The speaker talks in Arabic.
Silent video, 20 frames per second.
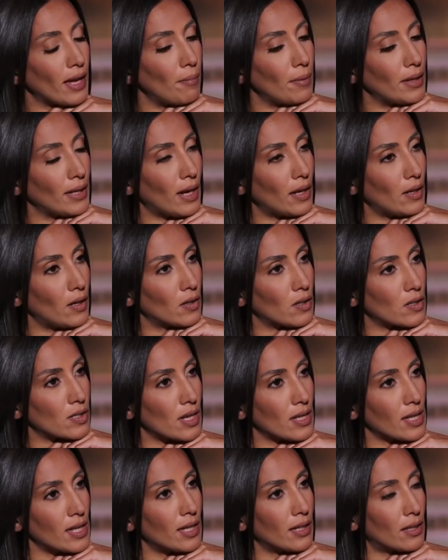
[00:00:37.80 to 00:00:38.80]
كمان على
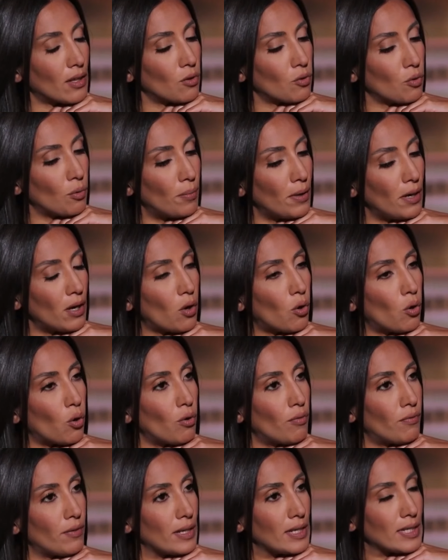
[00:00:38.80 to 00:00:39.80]
نظريه انه
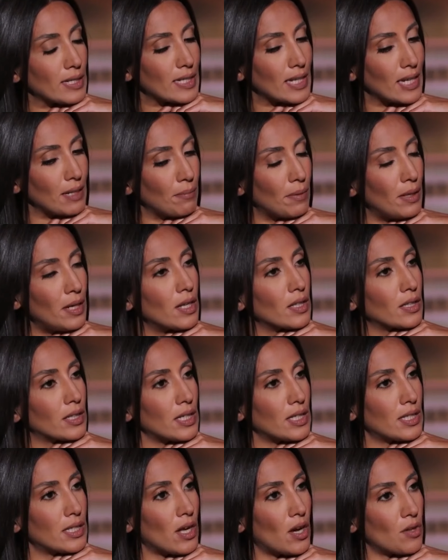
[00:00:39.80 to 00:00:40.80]
بالخوف الانسان
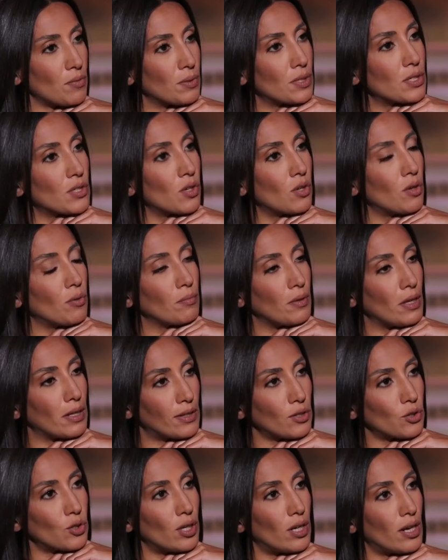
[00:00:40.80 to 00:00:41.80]
بالانكسار بالظلم
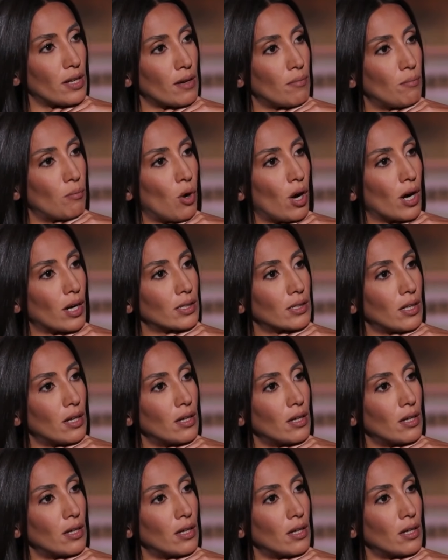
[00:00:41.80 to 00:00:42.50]
يلتجي لربه ليش